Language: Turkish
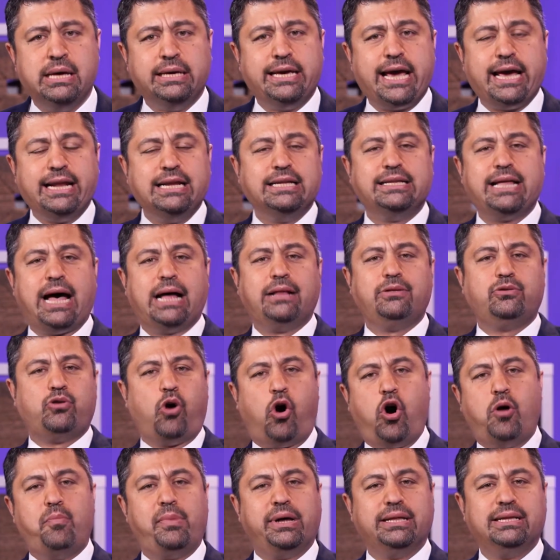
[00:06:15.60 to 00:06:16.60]
Yeniden
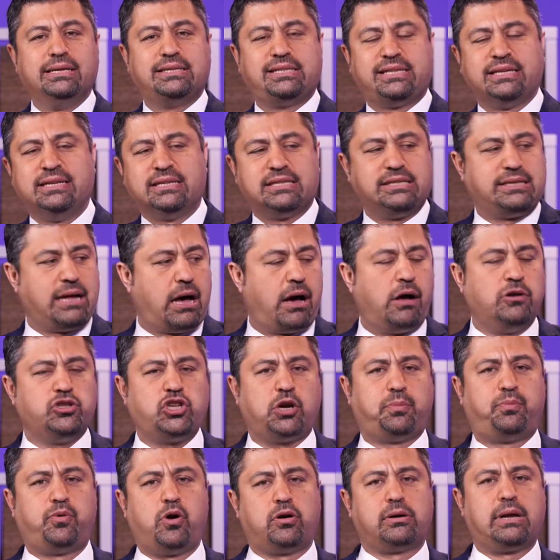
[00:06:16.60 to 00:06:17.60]
doğmalısınız daha
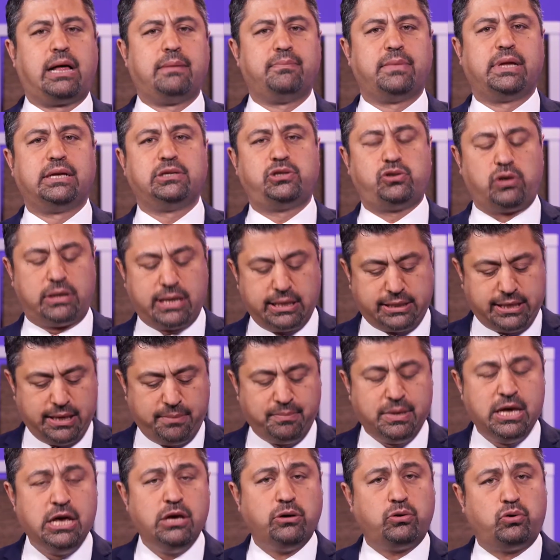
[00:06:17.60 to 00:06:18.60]
önceki programlarda
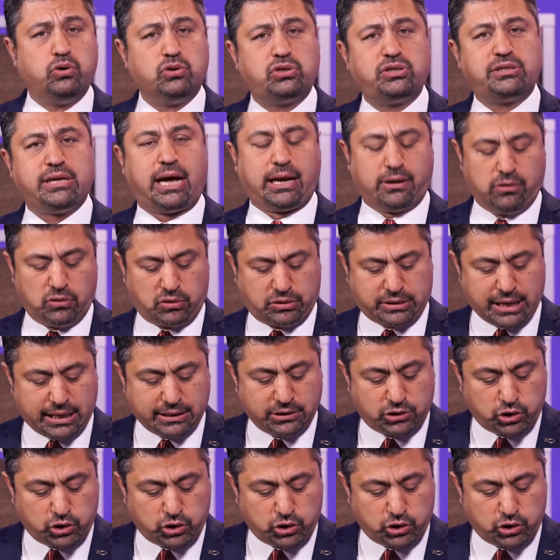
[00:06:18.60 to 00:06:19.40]
söyledim kutsal ruhtan.